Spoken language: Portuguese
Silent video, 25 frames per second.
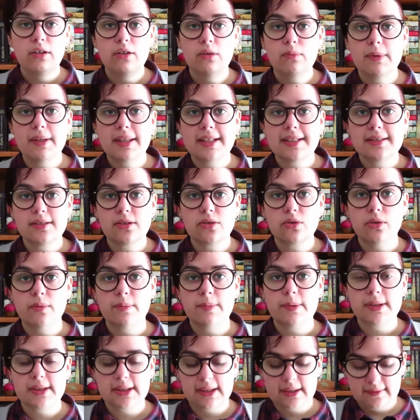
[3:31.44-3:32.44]
Numa dessas
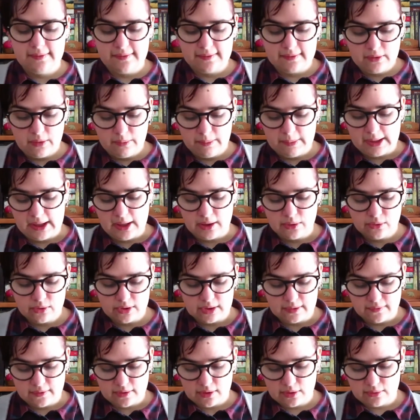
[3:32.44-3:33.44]
compras em que comprei alguns
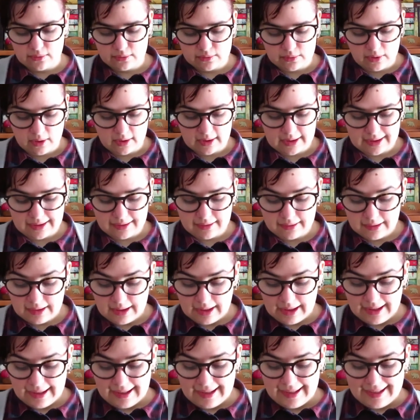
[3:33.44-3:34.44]
livros do Tolkien,
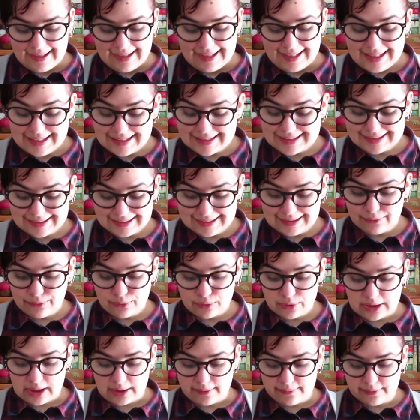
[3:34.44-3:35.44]
este
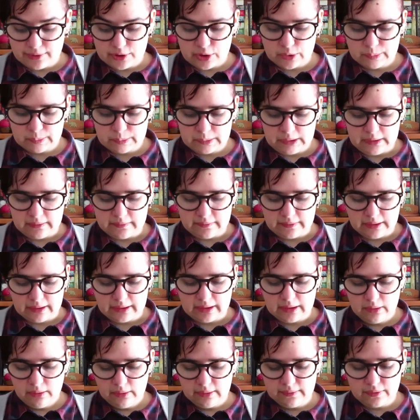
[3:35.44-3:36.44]
livro estava
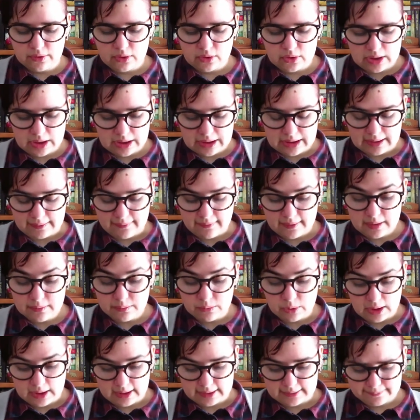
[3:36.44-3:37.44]
disponível. Era um livro que eu já andava a
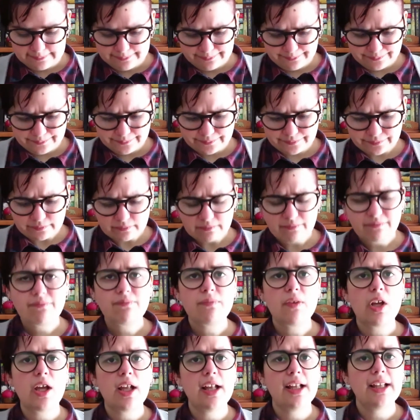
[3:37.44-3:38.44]
namorar.
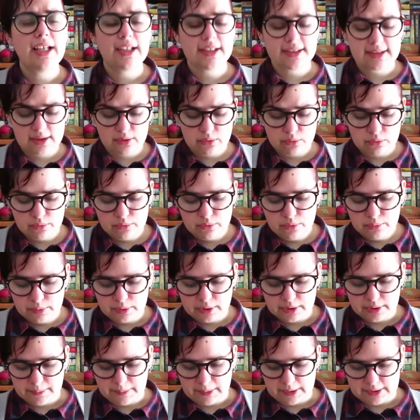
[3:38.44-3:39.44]
Aliás, era do no
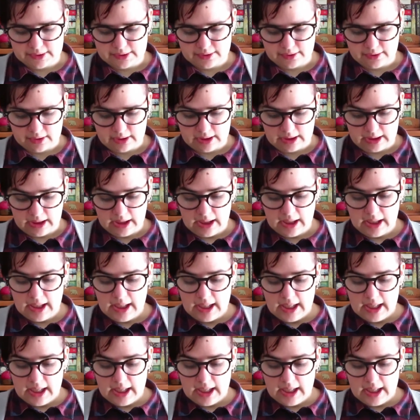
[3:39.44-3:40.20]
Book Depository.